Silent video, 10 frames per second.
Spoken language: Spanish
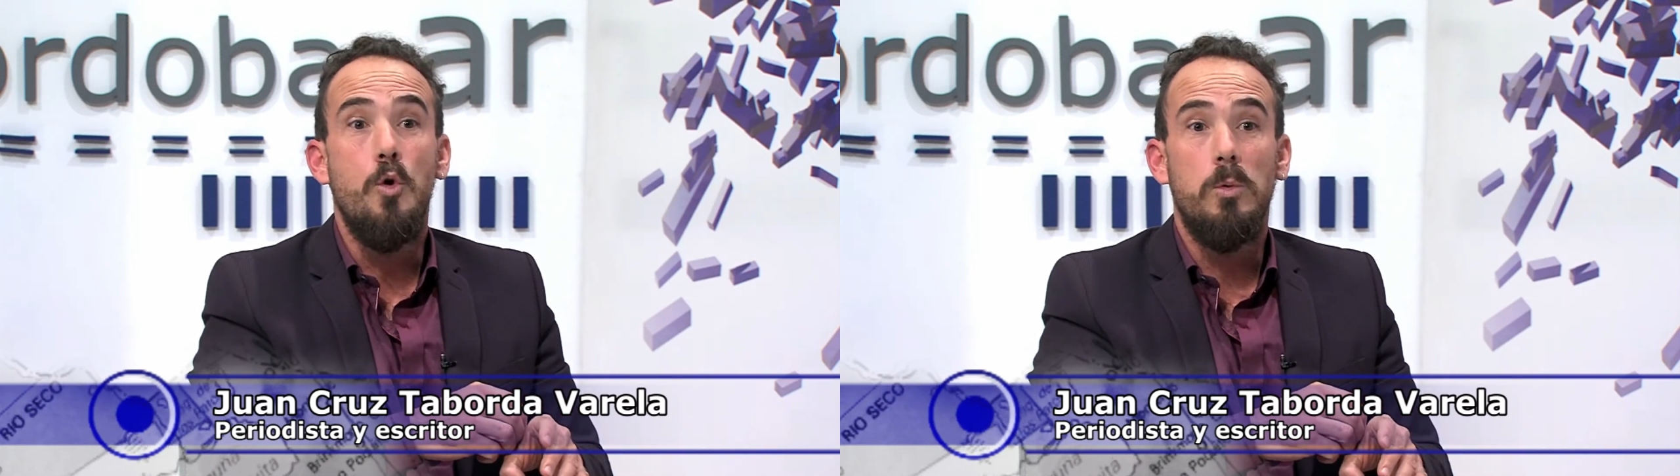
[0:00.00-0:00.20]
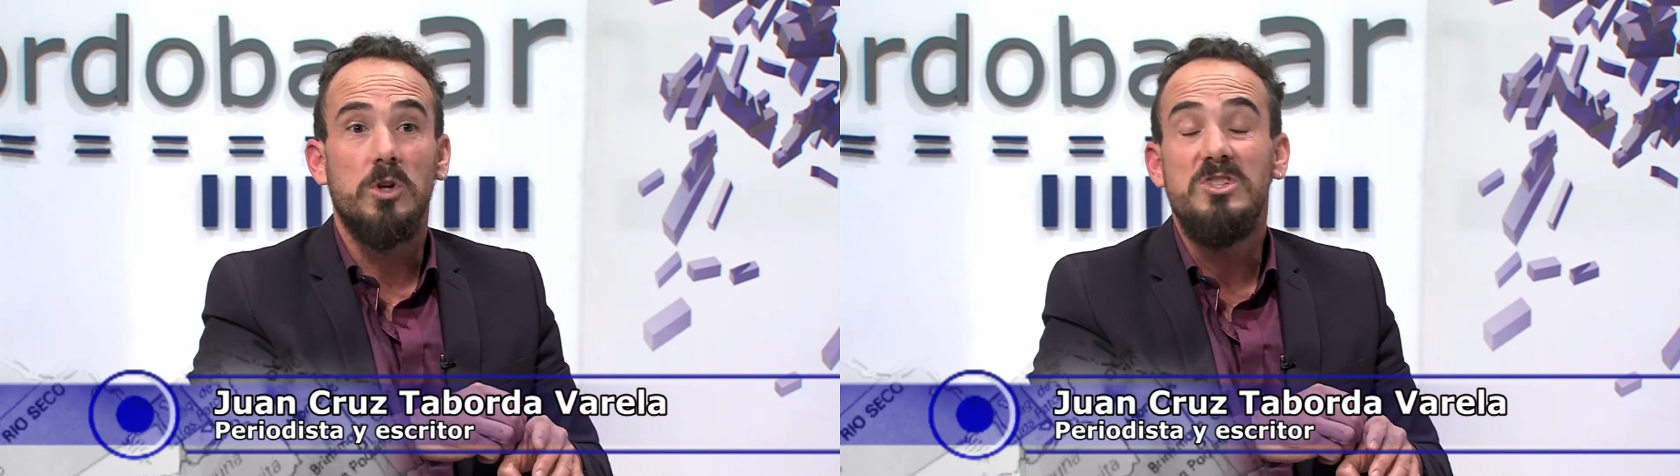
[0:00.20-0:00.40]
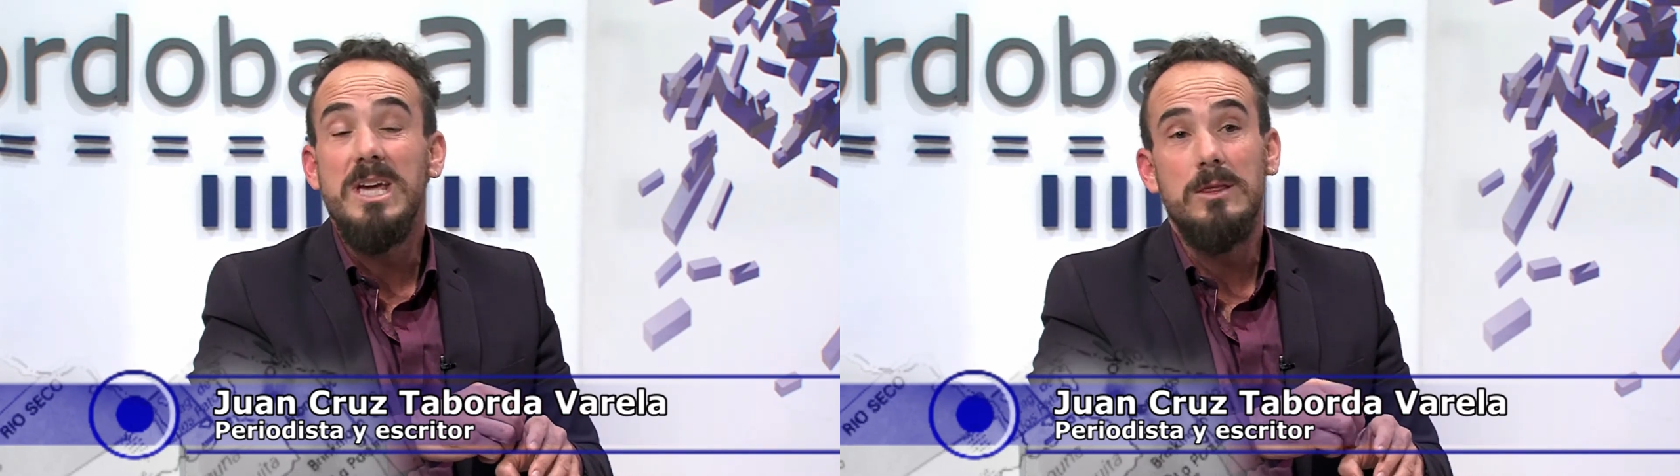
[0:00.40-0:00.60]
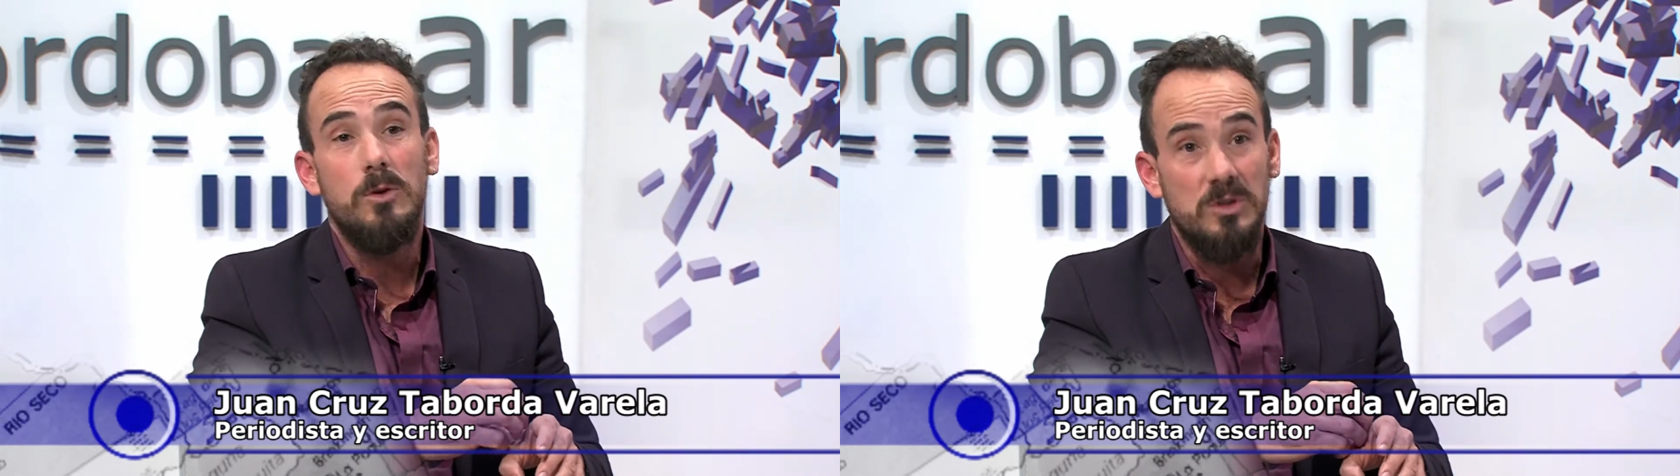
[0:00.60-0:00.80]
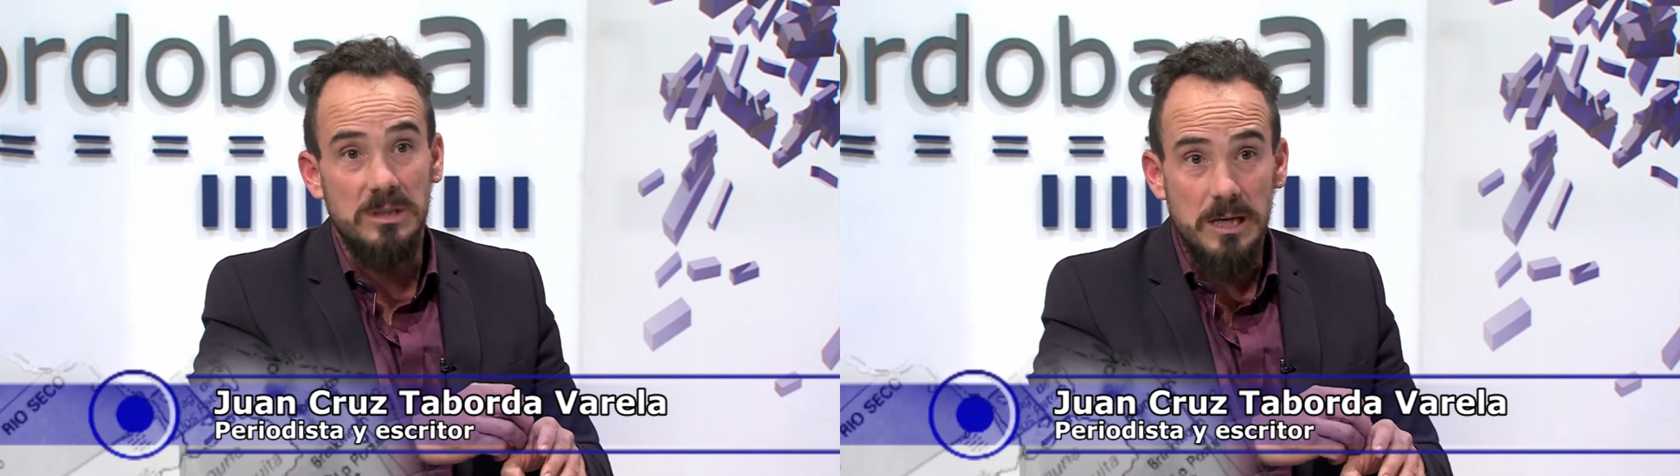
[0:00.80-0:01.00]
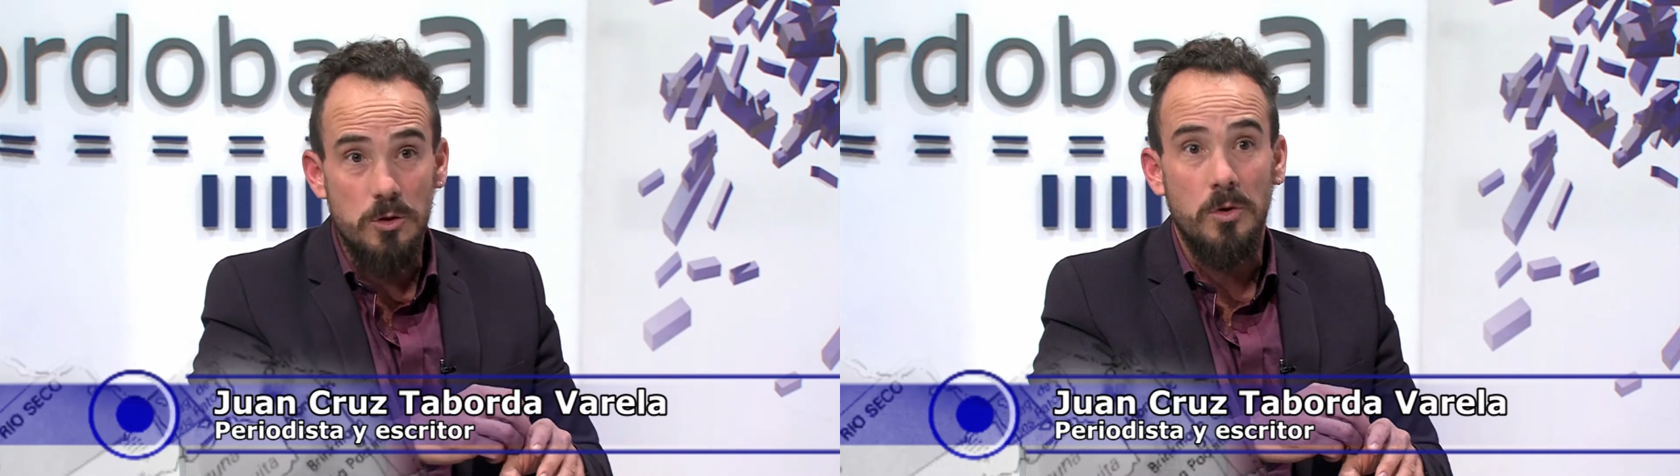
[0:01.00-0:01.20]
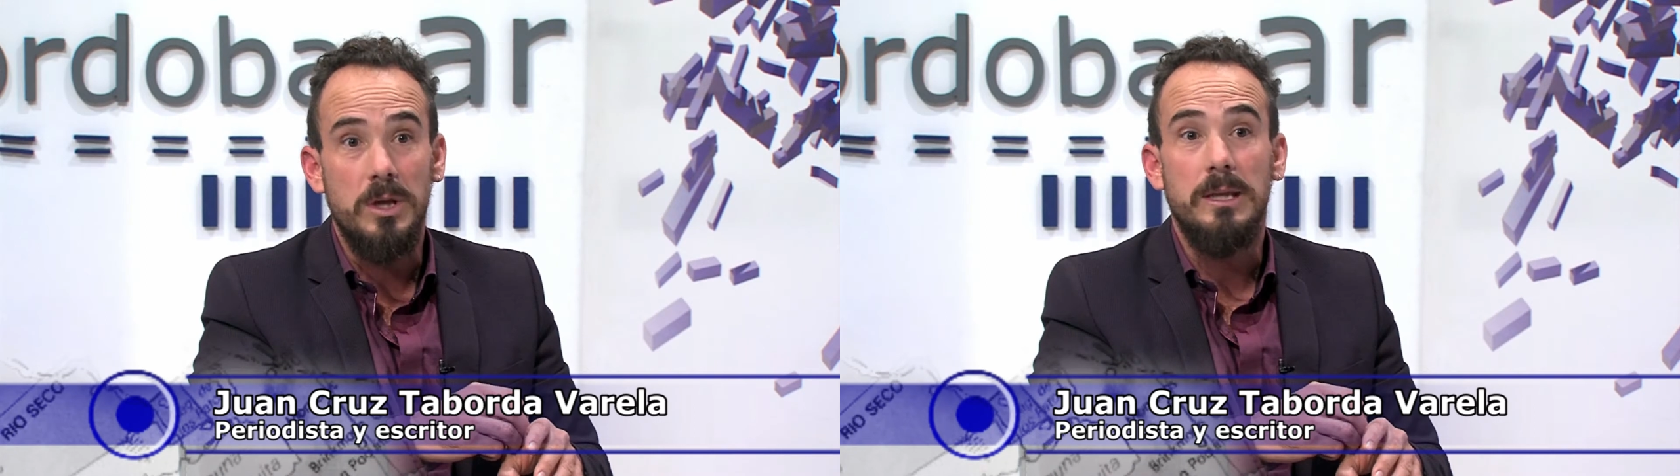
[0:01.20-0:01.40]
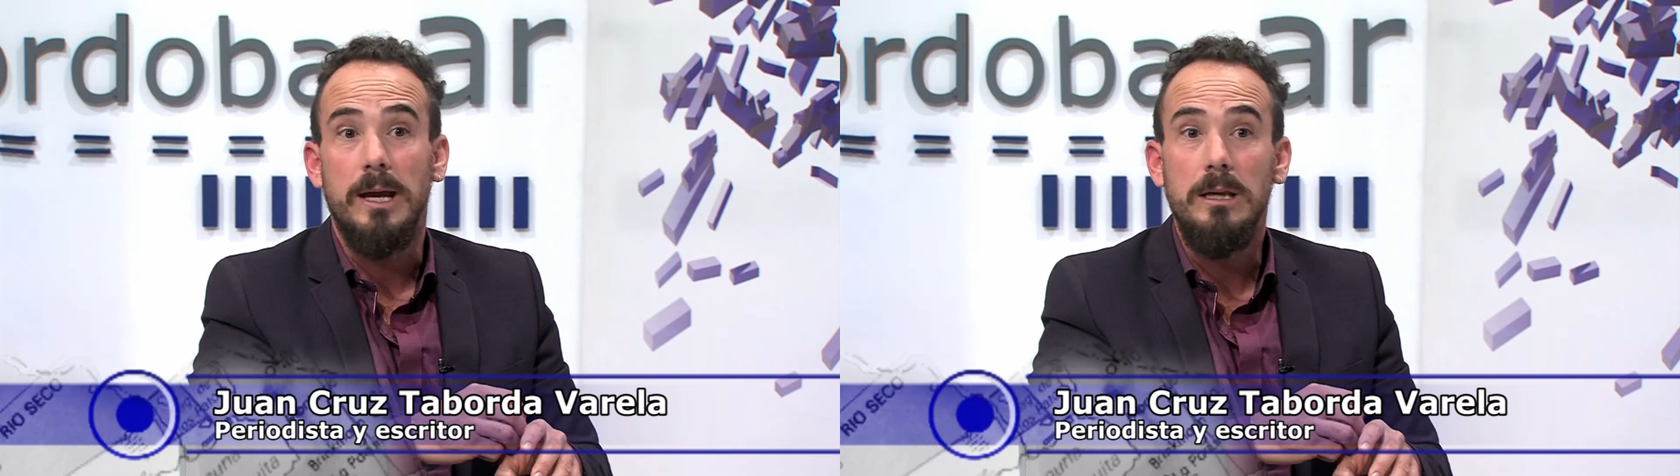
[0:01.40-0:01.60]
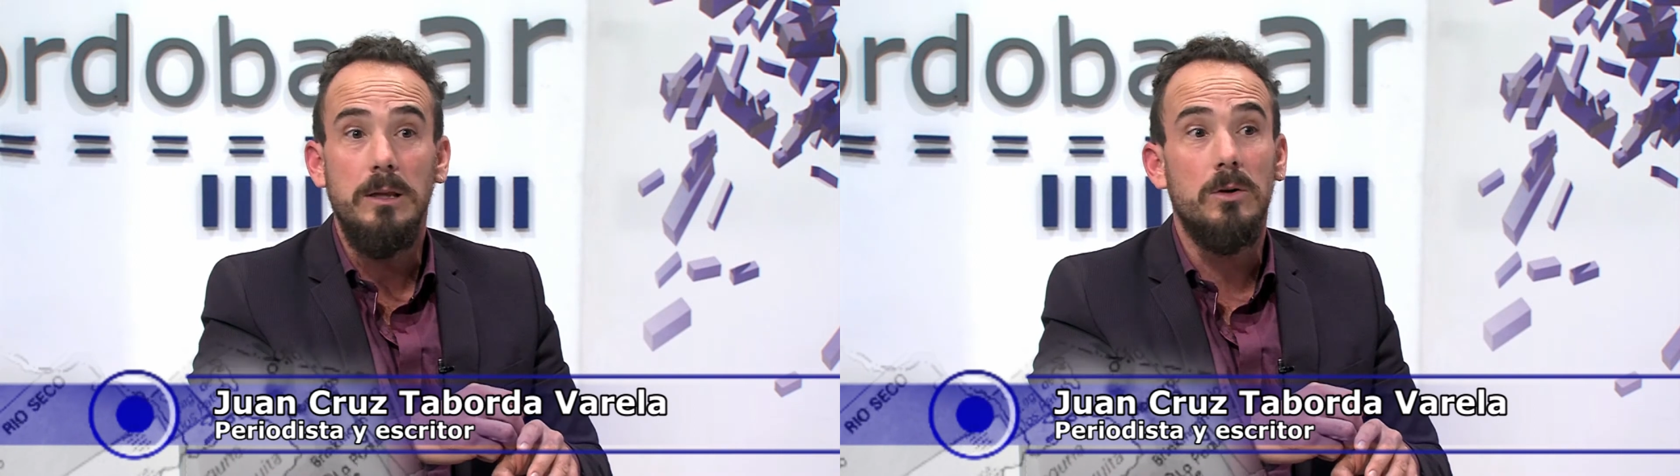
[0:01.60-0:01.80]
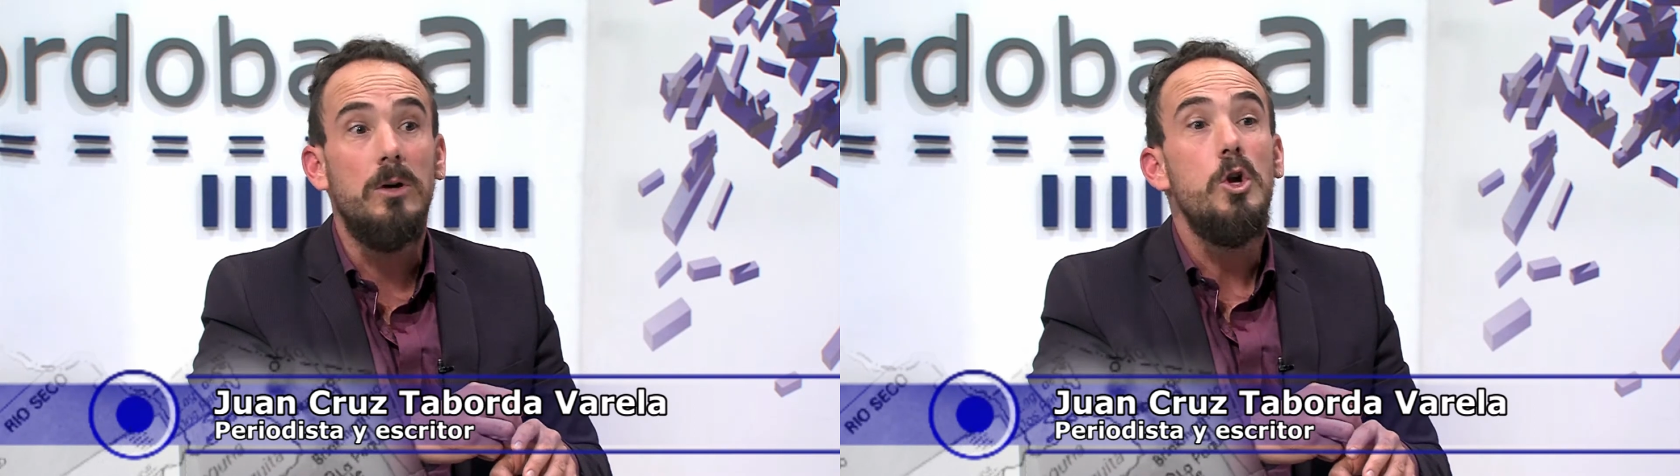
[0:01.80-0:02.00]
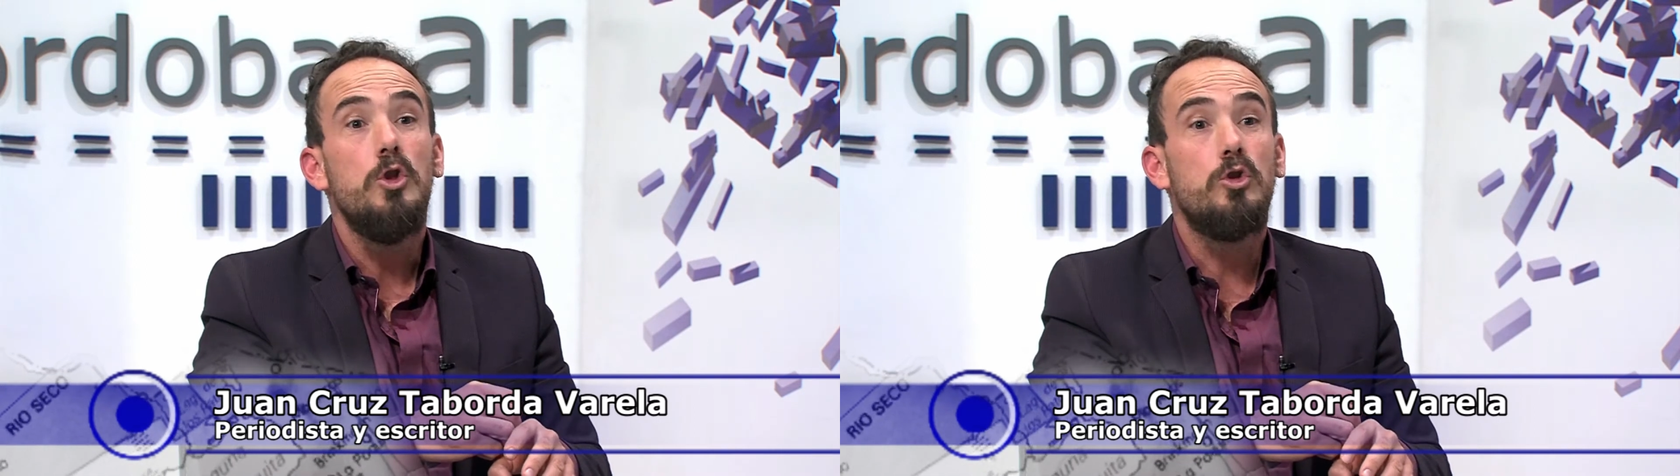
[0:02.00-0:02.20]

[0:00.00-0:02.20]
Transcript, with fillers: hubo cientos y cientos de detenidos,